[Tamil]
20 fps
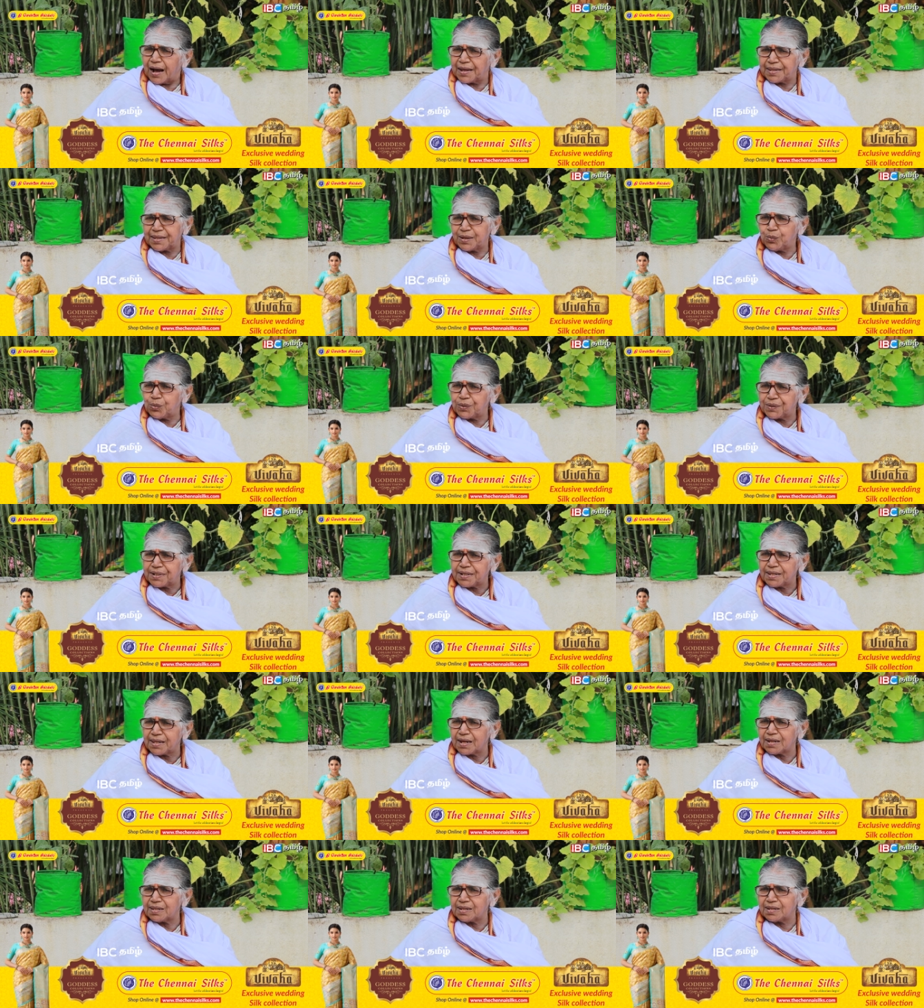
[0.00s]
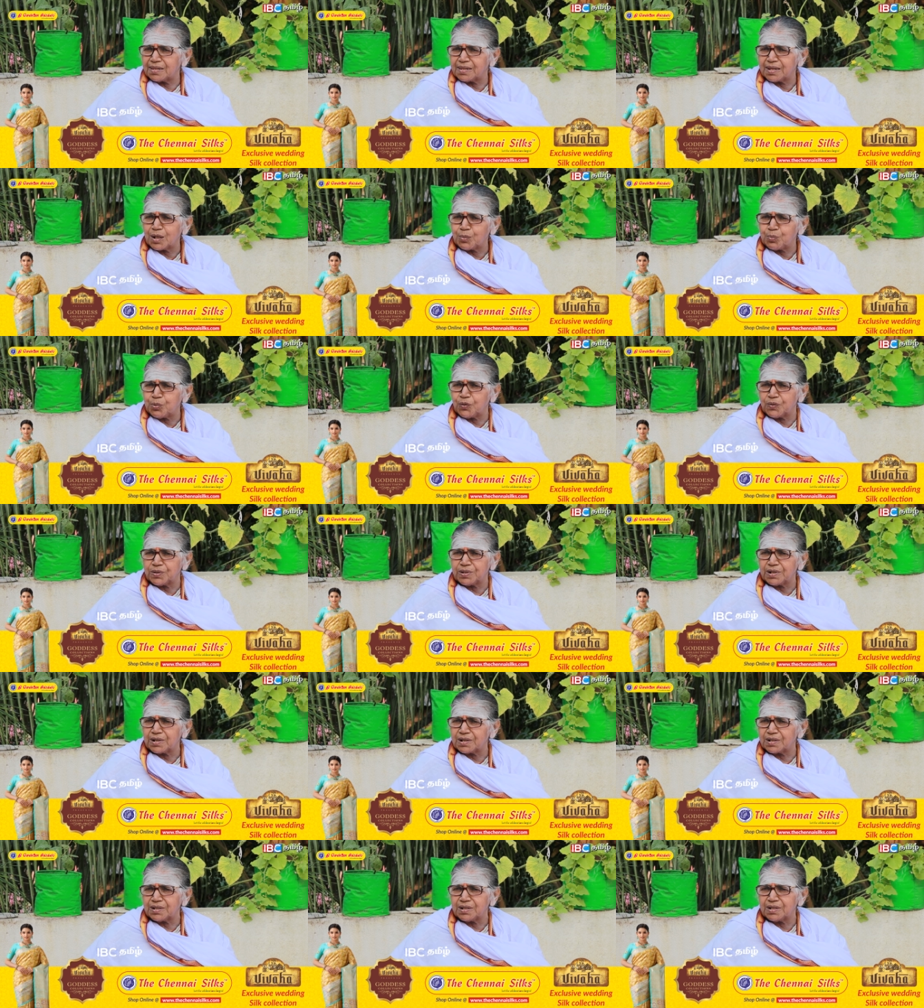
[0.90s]
அதை ஒட்டி தான் இந்த தீர்ப்பு
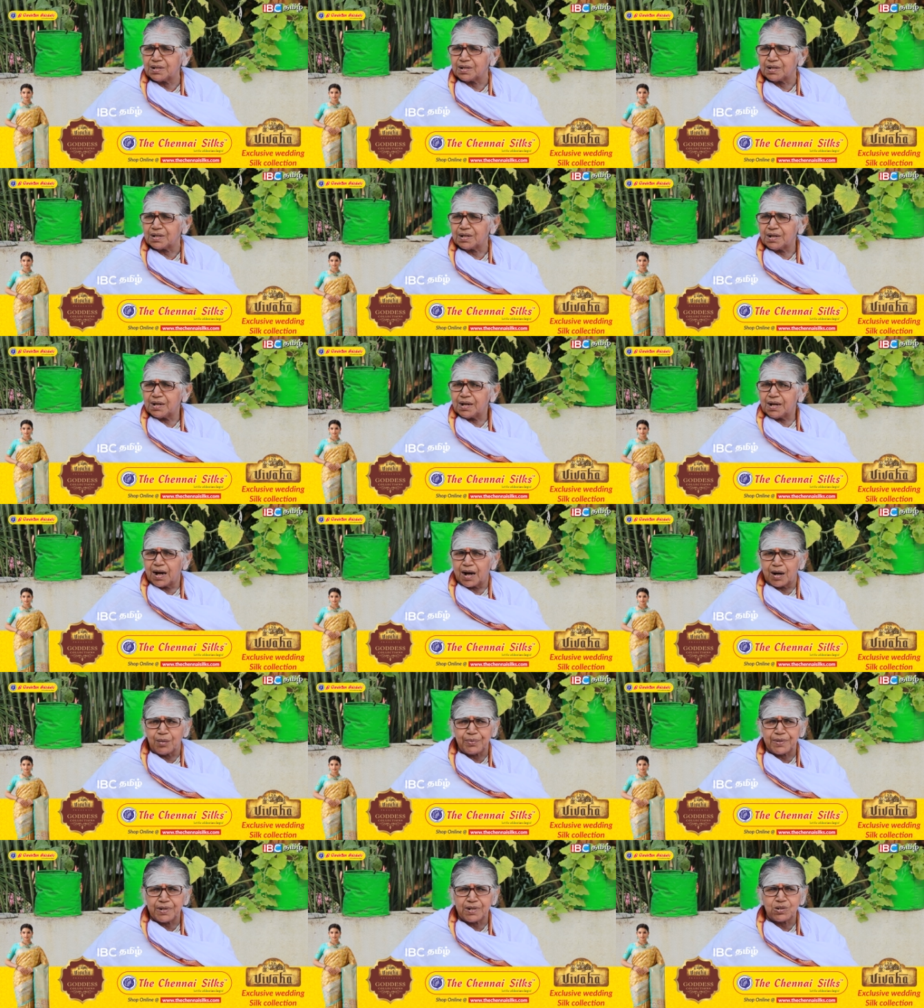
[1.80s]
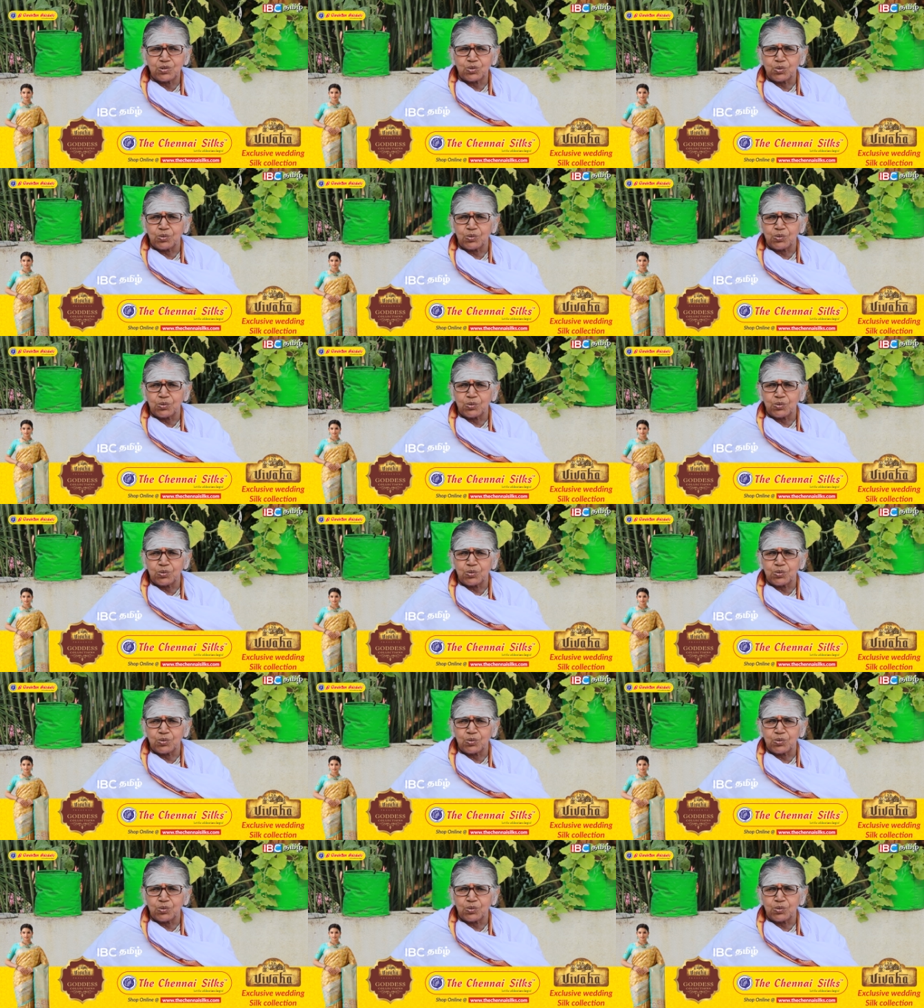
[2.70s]
வந்திருக்குது அப்படின்னு